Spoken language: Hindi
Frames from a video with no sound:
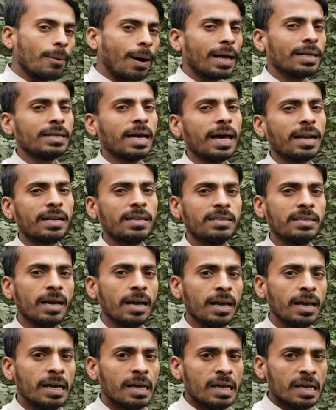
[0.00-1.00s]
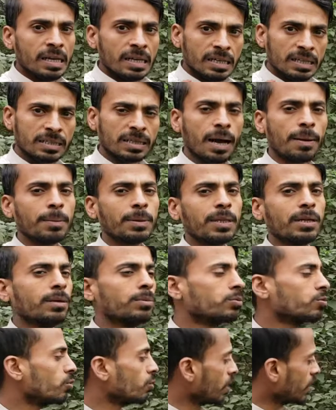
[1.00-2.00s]
आवाज़ आ रही है इसका मतलब
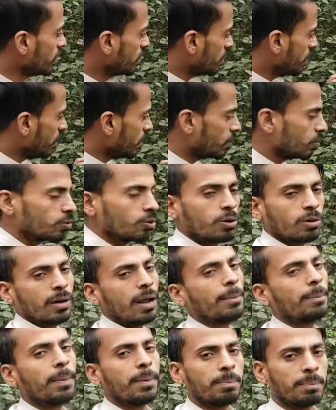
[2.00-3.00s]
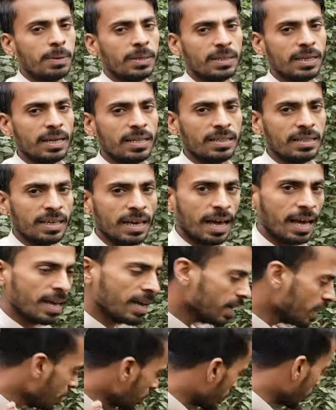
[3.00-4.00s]
सुरक्षित छोटा पप्पी दे दी है
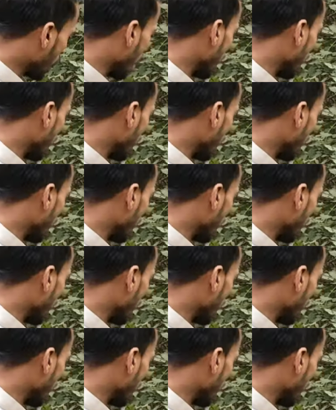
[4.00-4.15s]
तो